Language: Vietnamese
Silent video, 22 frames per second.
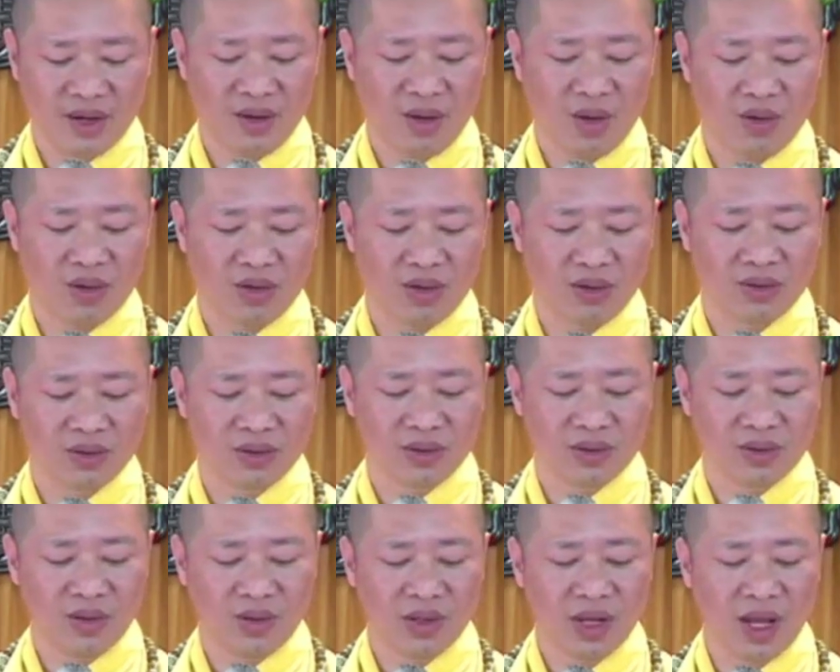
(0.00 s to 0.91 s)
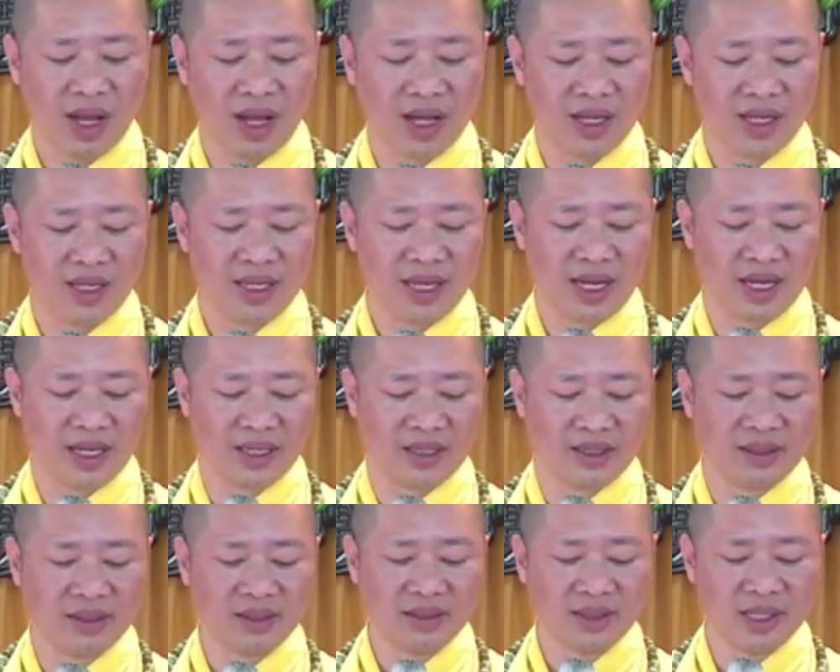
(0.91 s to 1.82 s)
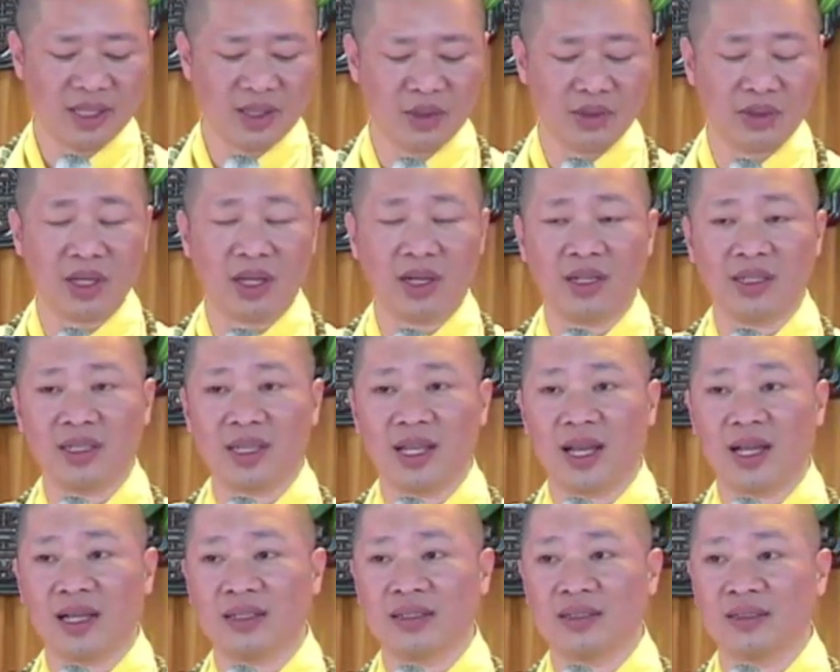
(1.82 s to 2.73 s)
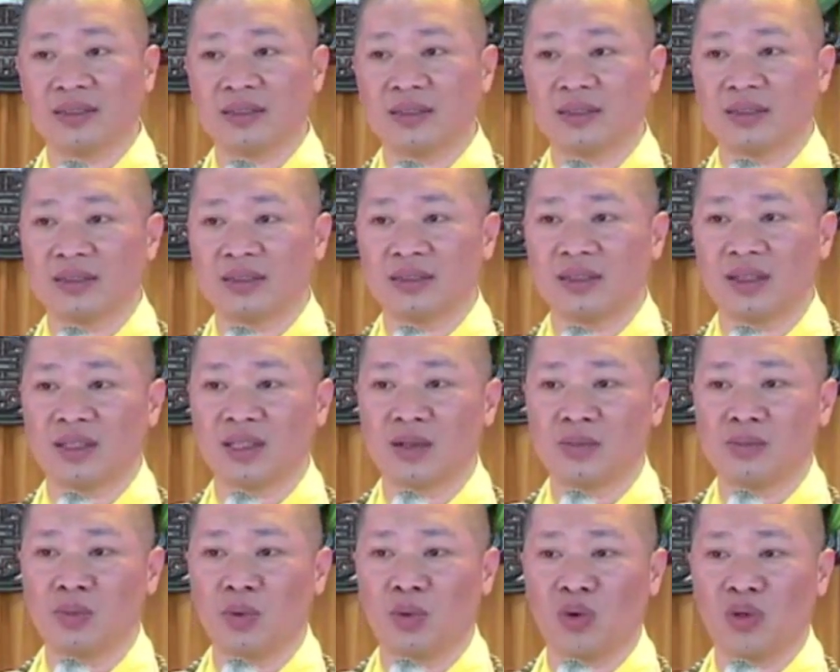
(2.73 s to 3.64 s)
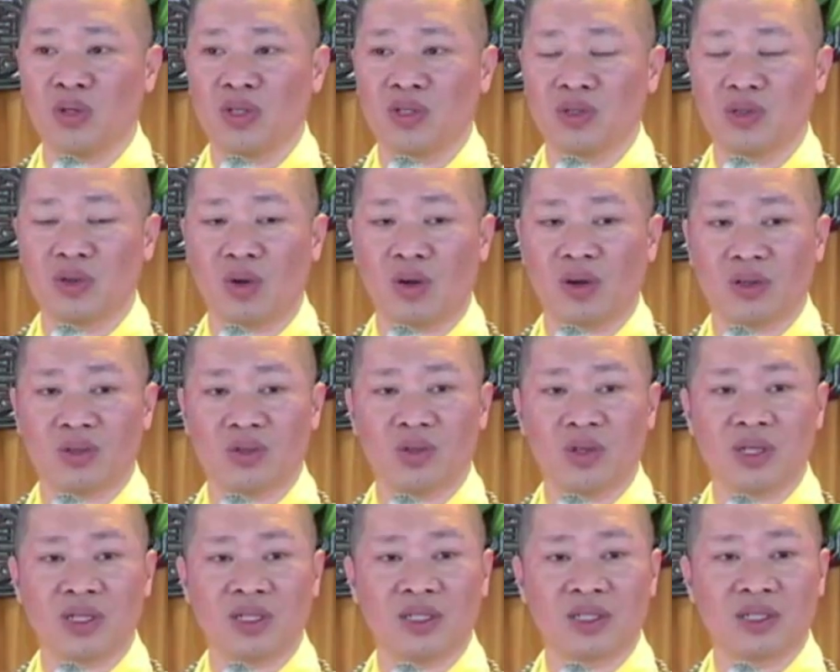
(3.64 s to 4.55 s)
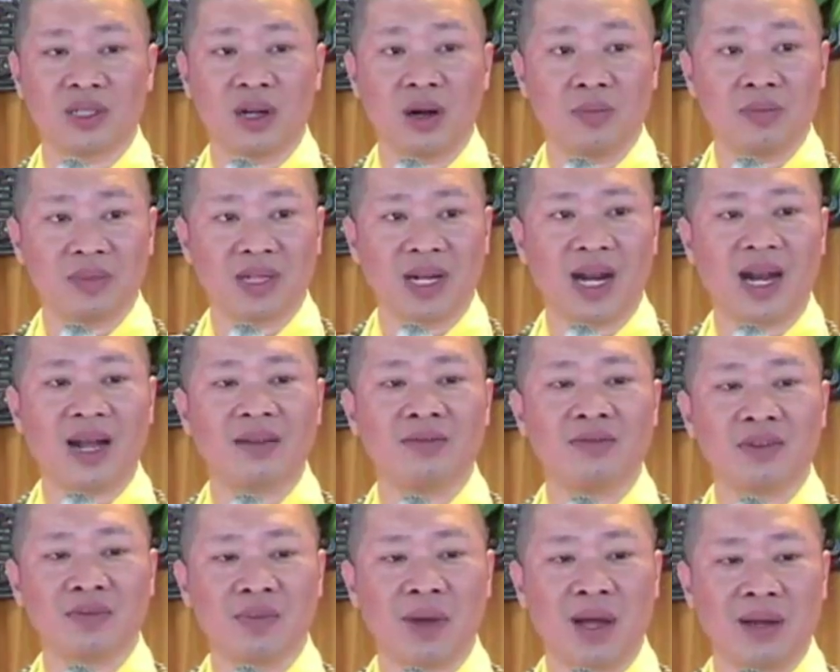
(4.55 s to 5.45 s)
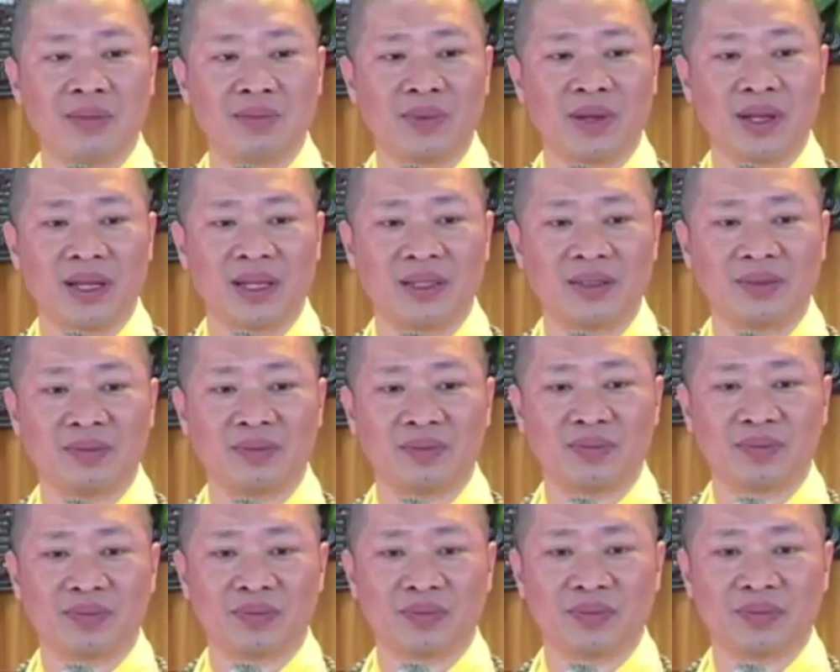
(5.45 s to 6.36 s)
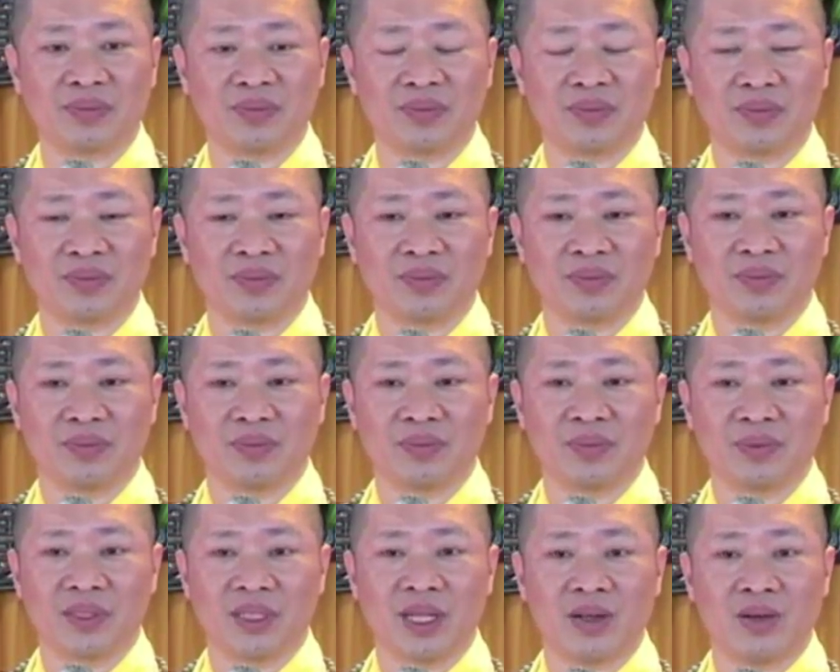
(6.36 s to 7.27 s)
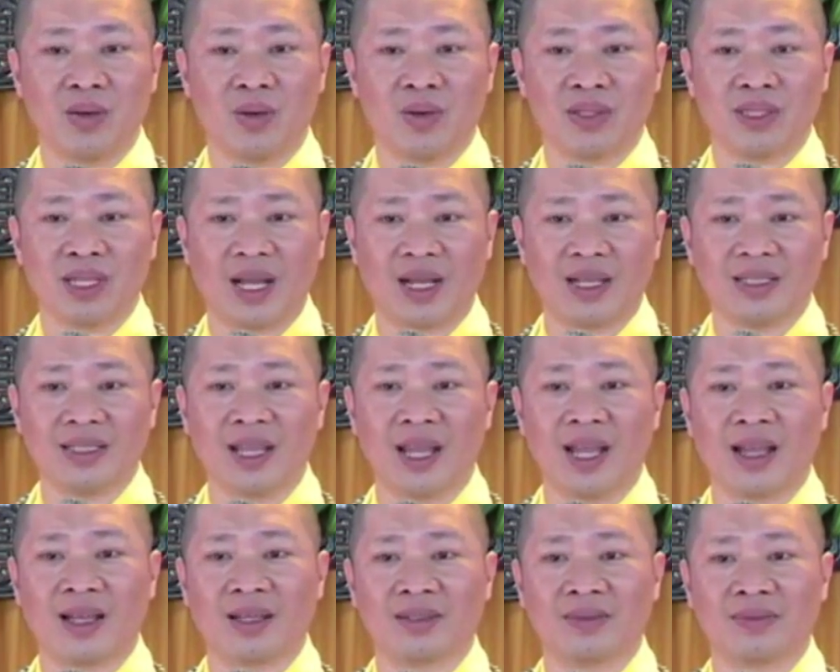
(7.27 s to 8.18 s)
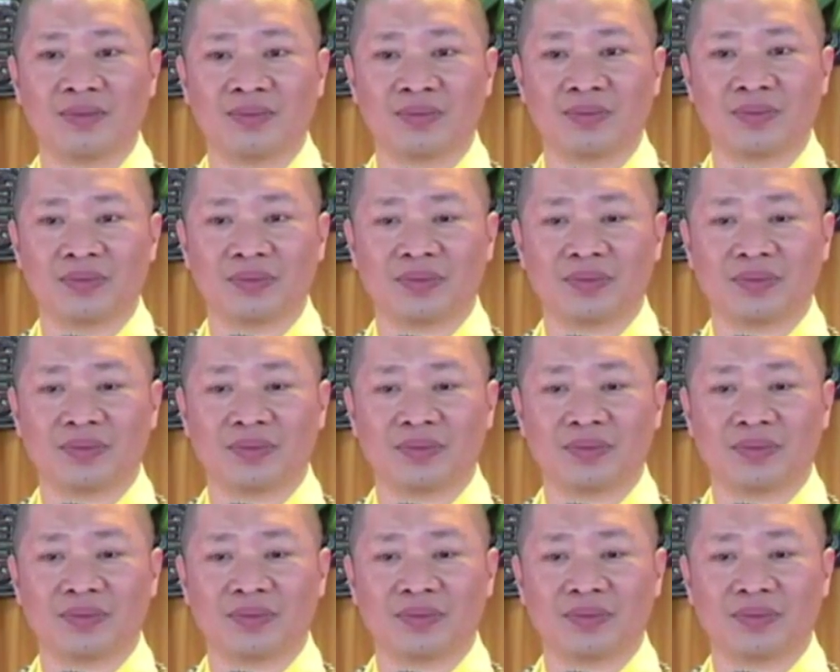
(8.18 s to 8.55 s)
các con có thể dành rất nhiều thời gian cho những buổi trò chuyện rơm rã với bạn bè. Các con sẵn sàng